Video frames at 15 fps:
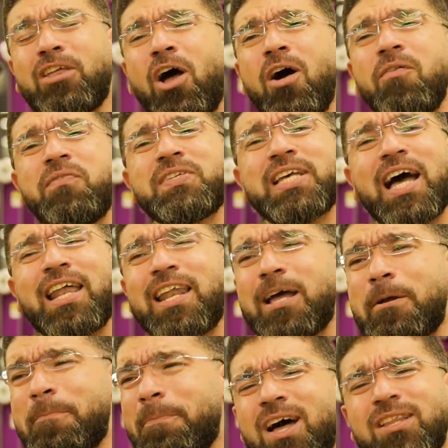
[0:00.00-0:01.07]
تحافظ
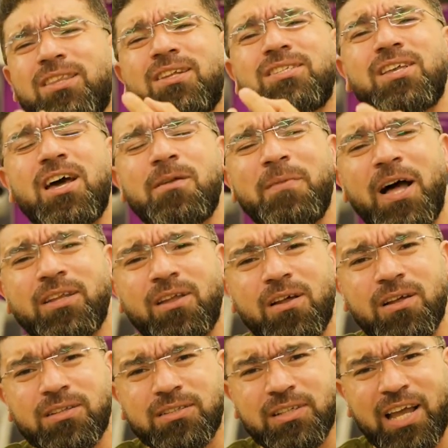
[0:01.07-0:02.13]
على قدر صغير من
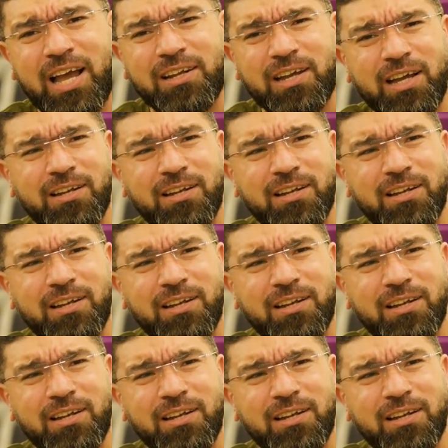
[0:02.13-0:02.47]
العضلات يعني